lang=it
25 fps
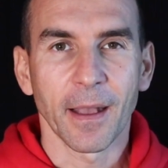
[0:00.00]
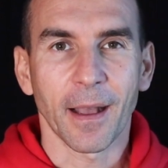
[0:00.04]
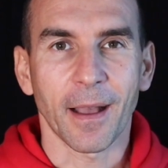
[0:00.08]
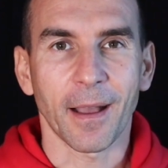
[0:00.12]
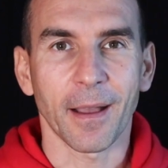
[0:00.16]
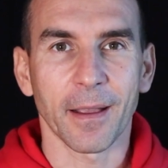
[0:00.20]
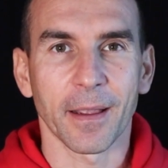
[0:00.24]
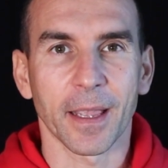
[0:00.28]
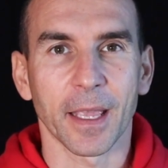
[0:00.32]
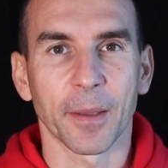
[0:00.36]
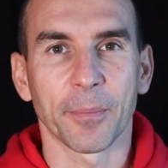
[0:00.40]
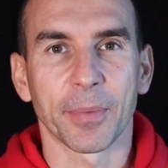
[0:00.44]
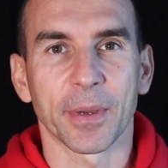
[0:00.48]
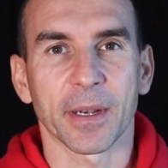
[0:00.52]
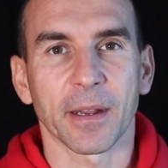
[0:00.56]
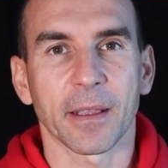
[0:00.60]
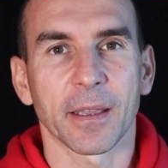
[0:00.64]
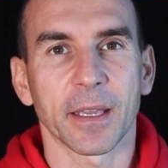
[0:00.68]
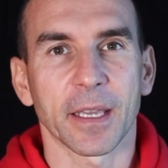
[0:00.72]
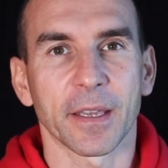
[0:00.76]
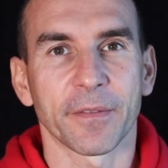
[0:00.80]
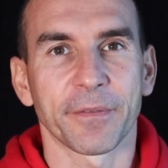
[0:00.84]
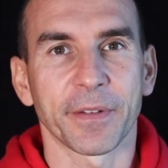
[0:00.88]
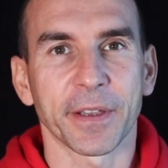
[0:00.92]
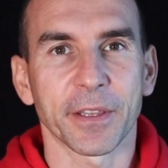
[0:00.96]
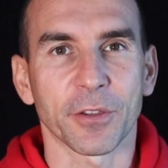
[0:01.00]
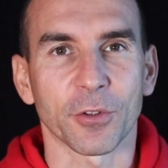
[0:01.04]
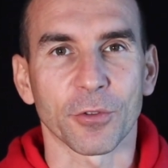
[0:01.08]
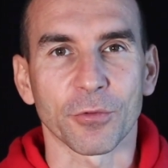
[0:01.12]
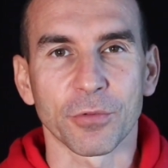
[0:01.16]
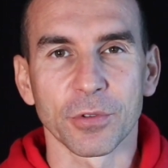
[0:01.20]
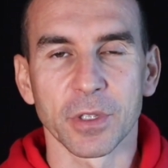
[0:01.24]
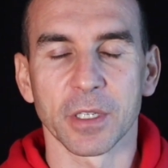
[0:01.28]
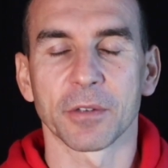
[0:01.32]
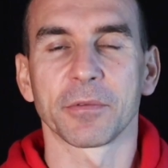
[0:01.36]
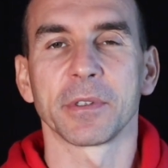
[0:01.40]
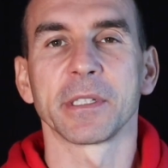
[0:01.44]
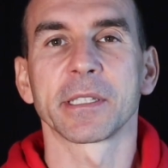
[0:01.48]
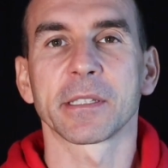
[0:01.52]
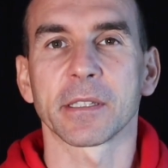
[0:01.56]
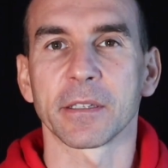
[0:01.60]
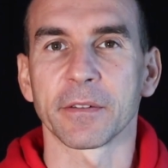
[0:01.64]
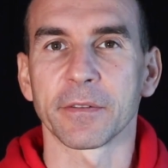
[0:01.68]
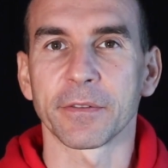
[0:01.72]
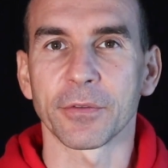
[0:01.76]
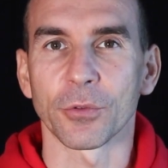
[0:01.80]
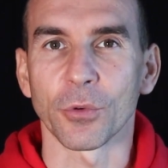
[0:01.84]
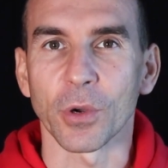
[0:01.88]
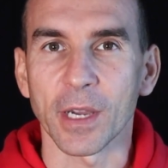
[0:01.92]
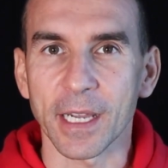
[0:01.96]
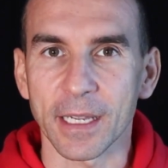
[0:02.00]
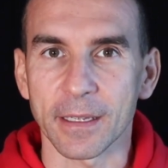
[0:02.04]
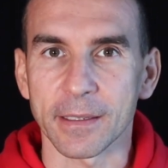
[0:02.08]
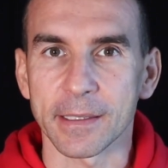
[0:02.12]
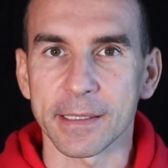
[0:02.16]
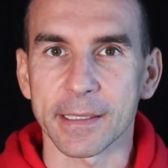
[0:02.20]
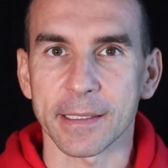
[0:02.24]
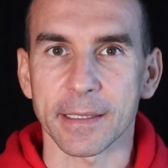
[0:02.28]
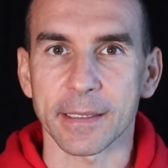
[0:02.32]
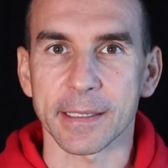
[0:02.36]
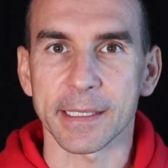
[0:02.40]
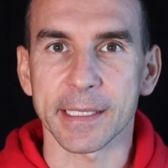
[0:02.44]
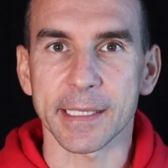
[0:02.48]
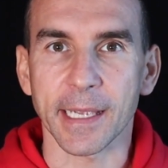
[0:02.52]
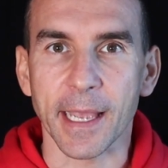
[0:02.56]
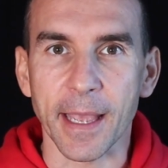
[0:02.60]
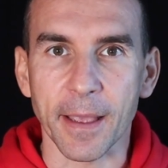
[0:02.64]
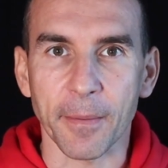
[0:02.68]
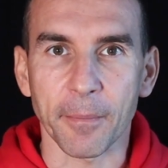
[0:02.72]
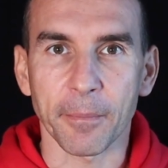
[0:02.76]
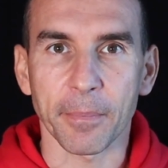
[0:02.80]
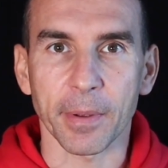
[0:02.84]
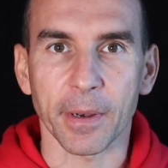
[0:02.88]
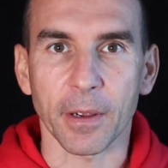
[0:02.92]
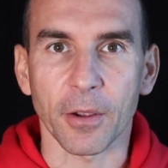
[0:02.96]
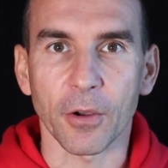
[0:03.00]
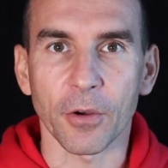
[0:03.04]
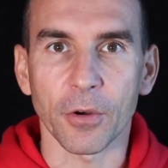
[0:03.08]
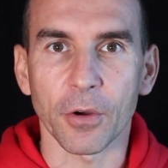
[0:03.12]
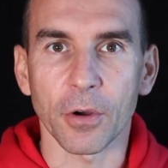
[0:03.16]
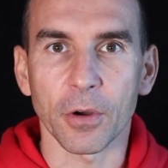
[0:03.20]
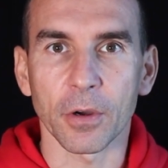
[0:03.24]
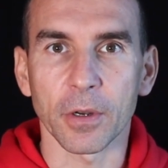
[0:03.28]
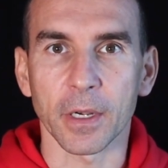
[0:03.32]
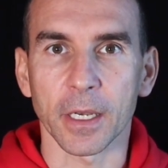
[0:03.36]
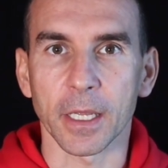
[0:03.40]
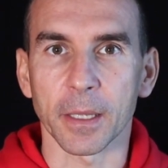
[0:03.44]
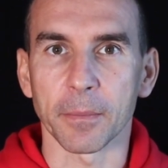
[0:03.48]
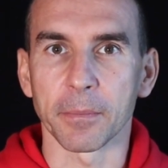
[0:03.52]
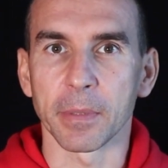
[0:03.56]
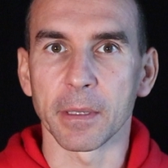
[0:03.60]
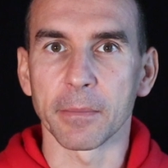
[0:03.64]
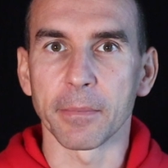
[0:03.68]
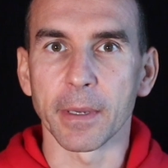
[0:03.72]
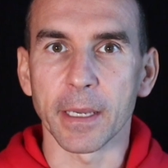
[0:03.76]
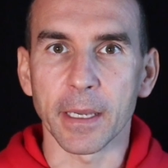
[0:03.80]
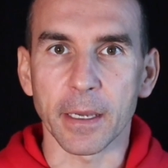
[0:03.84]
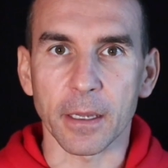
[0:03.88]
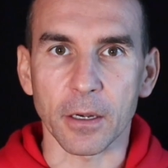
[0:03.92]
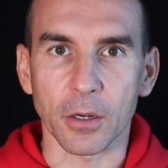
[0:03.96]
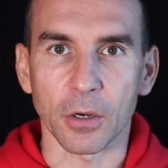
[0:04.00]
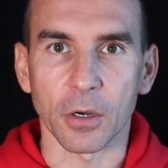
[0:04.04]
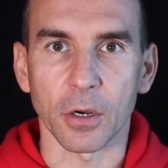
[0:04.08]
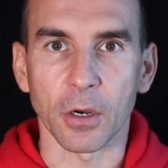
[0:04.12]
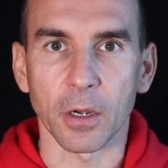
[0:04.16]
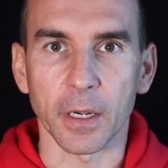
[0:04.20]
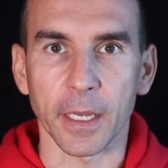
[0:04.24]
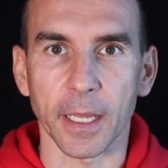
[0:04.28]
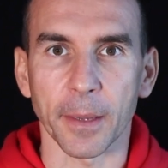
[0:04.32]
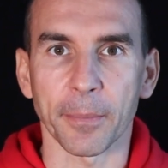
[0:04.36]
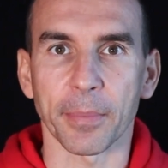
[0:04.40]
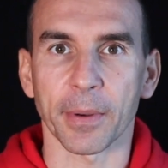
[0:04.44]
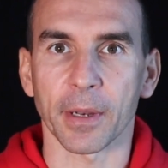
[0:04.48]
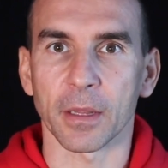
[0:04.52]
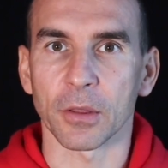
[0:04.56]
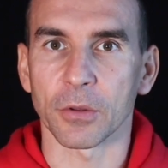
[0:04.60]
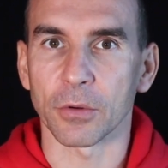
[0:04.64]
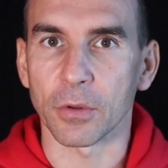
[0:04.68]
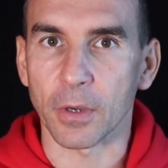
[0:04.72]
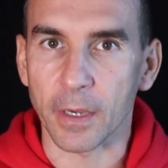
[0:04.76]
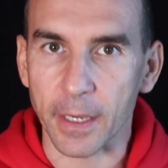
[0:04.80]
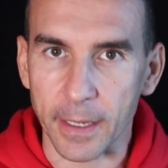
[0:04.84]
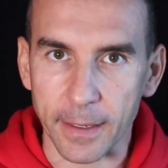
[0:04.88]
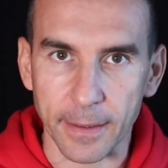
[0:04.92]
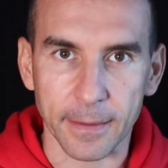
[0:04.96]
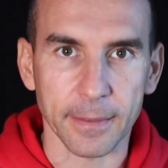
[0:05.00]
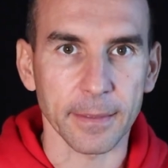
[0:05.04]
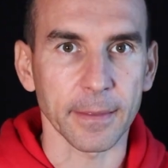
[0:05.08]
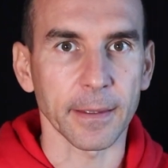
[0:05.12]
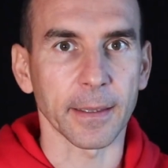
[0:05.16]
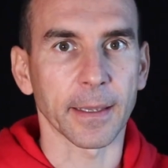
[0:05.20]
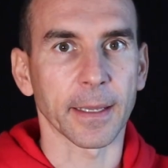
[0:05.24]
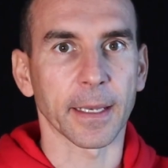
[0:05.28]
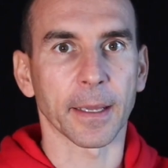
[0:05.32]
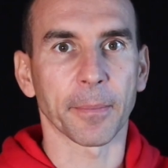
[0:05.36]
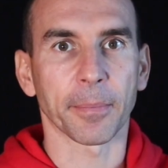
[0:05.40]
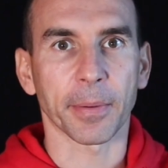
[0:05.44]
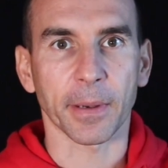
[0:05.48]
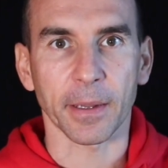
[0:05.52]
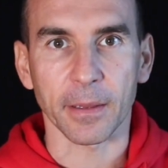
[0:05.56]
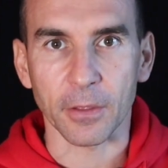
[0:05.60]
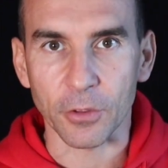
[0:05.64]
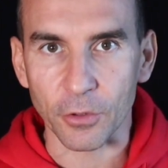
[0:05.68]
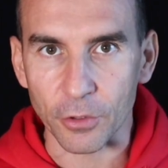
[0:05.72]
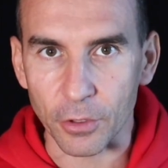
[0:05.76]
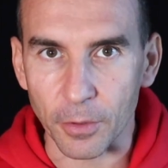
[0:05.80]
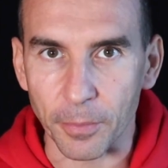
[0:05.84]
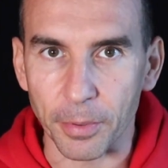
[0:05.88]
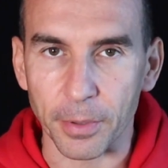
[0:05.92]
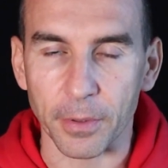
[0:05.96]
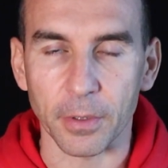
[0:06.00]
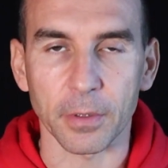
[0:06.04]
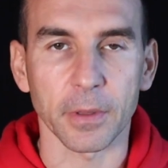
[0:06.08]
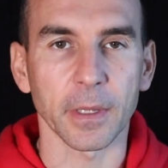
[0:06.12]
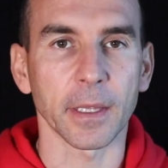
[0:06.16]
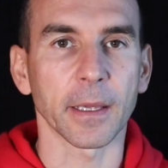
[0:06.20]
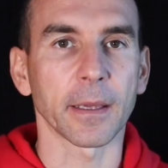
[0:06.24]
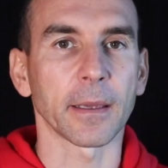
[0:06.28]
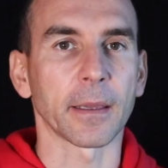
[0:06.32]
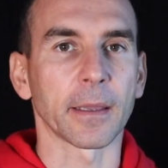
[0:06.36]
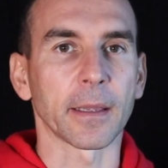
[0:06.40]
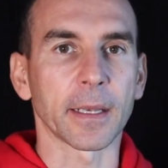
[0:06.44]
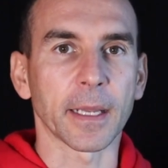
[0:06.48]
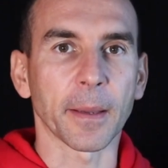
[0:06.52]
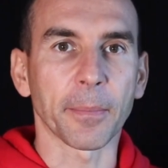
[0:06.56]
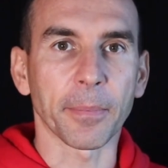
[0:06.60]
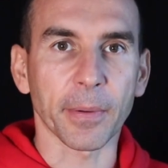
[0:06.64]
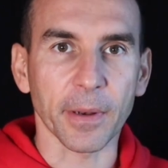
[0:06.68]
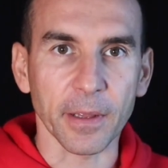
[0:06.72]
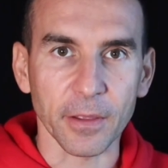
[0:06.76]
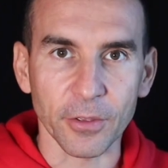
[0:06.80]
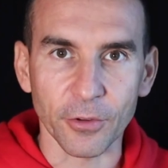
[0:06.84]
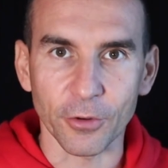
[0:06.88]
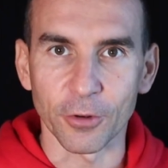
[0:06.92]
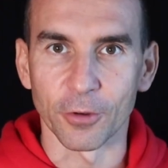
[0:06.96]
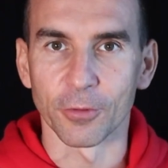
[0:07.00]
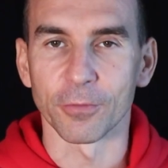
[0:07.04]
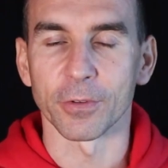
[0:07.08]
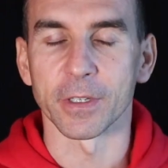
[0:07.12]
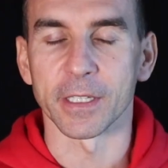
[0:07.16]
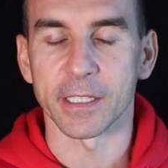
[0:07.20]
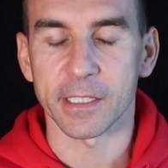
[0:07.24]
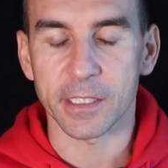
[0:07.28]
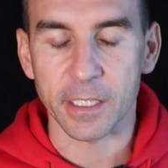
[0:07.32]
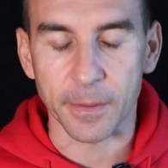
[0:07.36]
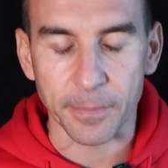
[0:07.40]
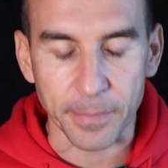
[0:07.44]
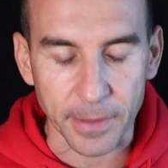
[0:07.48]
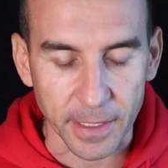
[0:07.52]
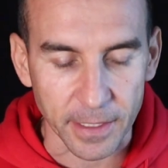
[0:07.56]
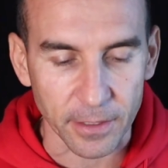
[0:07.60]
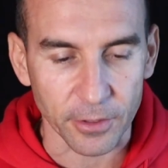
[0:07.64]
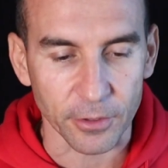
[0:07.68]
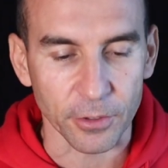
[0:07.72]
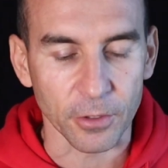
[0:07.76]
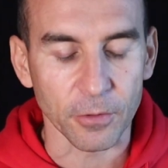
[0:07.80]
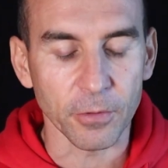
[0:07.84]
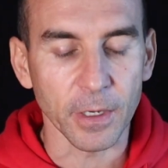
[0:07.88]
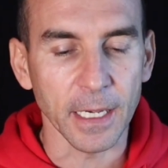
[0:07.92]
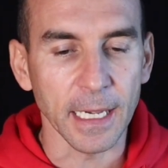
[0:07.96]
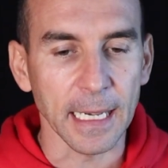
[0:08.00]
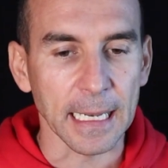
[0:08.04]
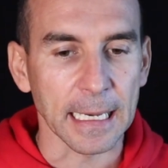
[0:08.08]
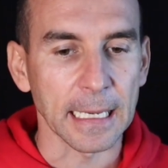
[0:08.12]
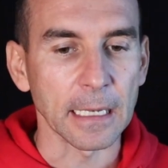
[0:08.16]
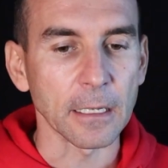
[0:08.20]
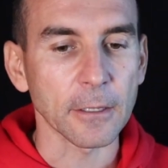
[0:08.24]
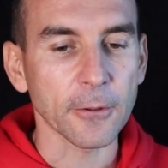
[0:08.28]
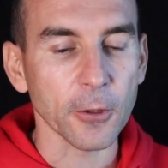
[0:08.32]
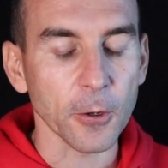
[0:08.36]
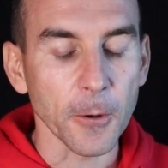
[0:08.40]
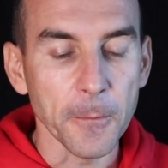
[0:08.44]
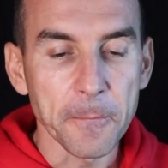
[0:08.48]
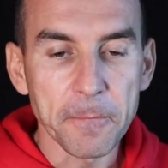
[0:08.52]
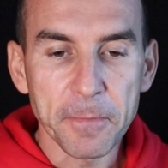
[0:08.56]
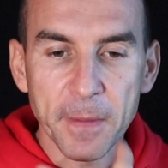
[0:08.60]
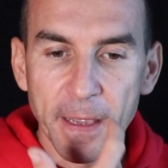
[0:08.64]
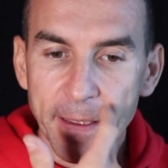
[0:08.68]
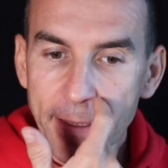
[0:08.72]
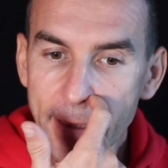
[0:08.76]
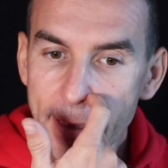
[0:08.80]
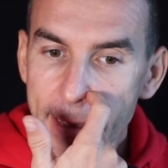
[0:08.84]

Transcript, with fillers: anche perché vedono tutti questi influencer sempre con i biberoni e prendono creatine, prendono proteine, prendono queste, prendono quell'altro